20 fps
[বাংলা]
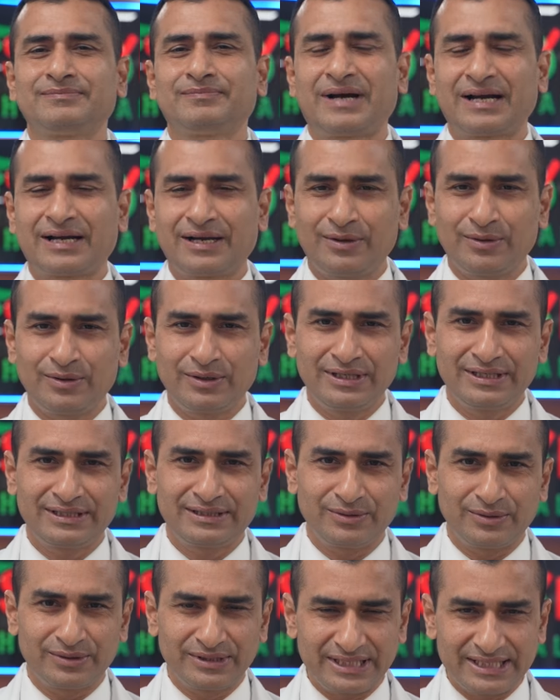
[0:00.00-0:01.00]
বাঁকা হলে
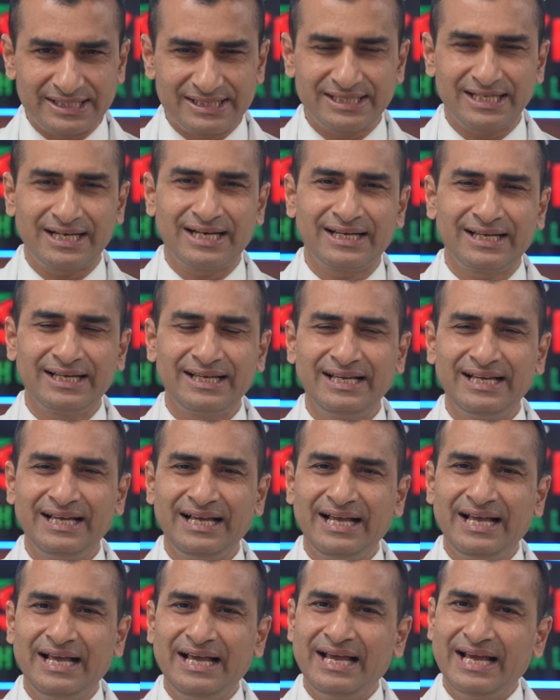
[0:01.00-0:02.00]
হতে ইচ্ছা লাগে
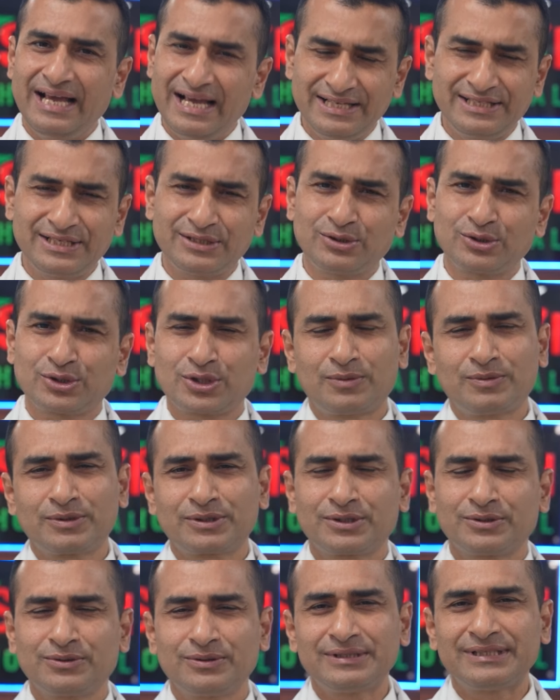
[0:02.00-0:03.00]
এই যে তো
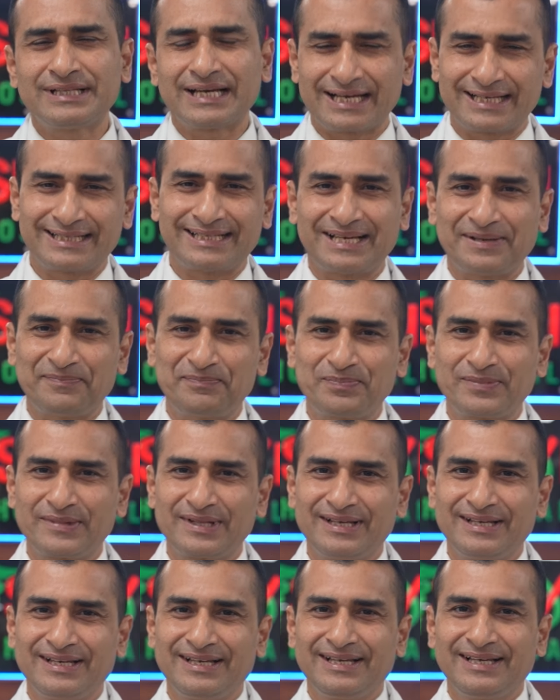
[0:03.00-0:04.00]
সমস্যাগুলো দেখা দেয়
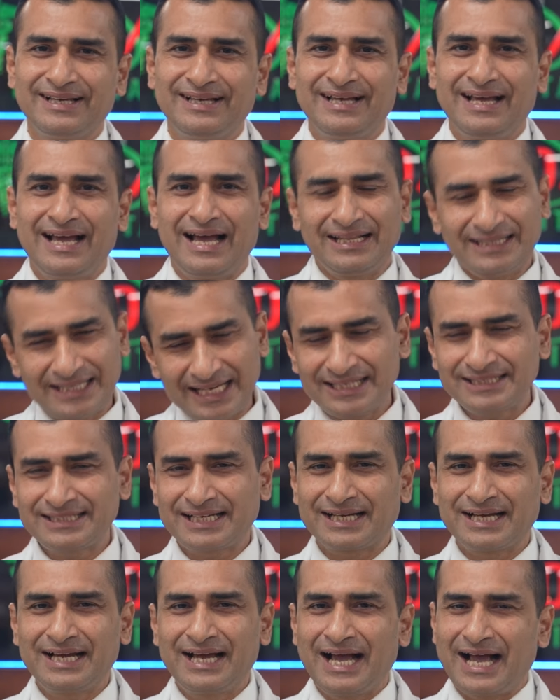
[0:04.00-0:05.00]
দেখা
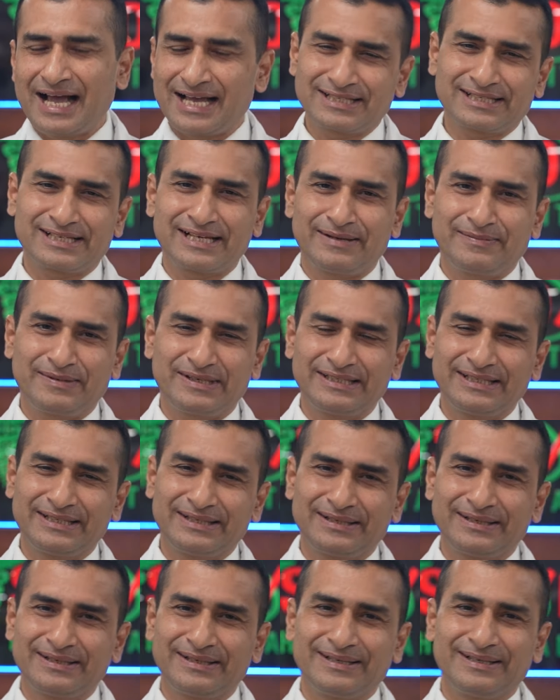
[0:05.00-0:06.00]
যাক আজকে আমাদের
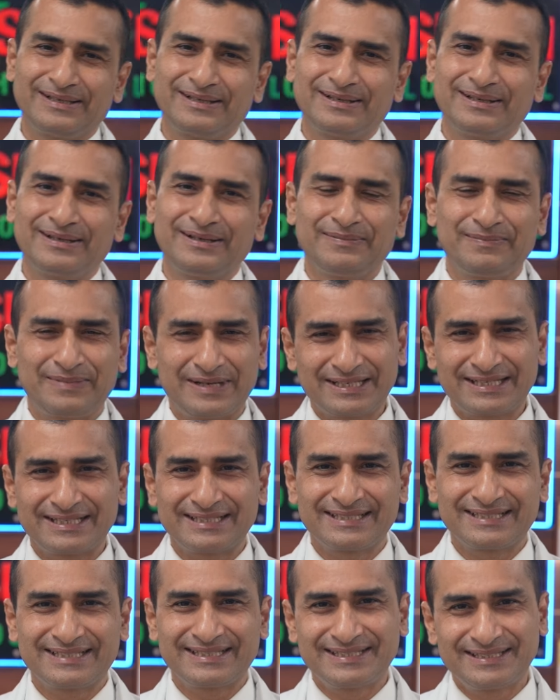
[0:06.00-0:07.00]

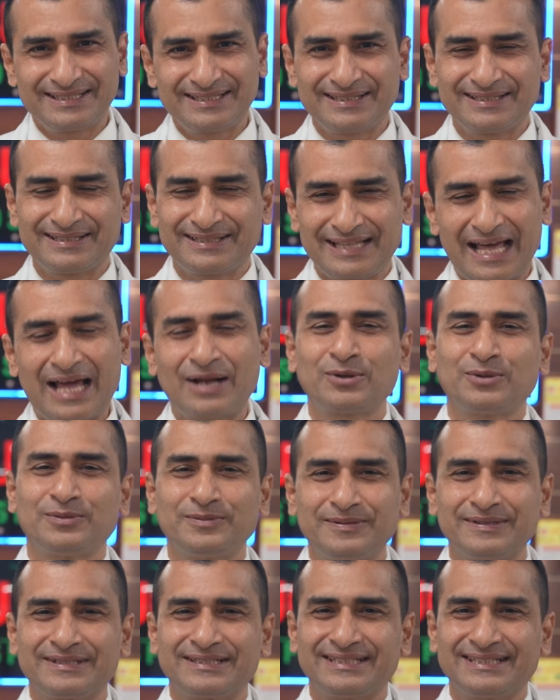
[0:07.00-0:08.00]
পেশেন্ট তার
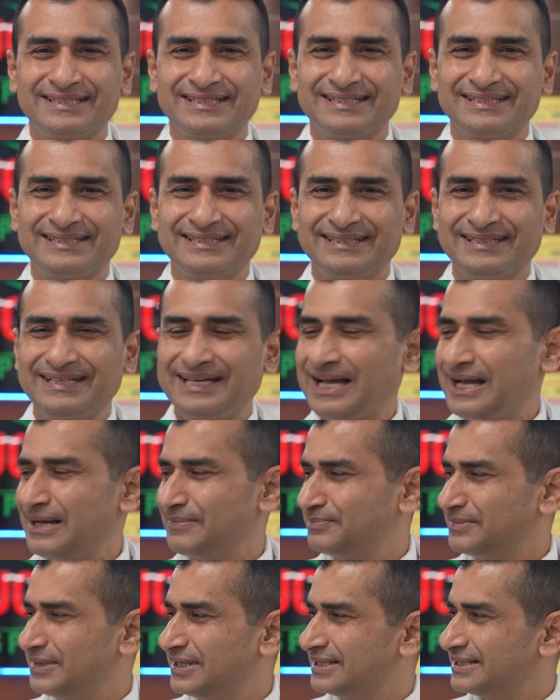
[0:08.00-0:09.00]
অভিব্যক্তি কি
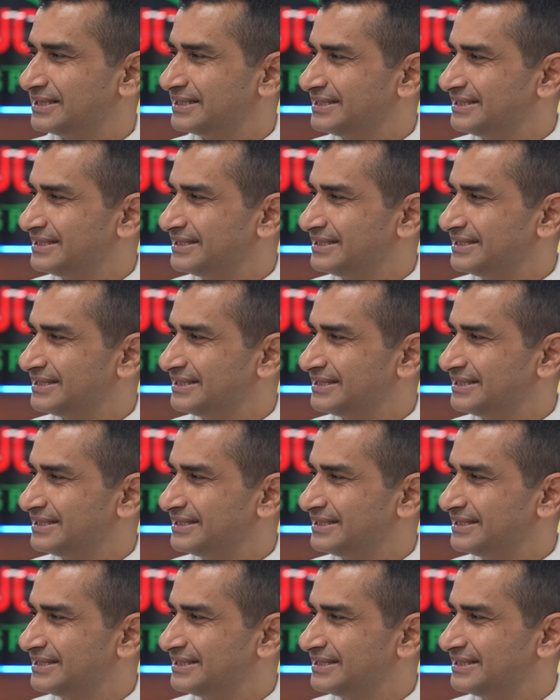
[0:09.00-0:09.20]
আপনার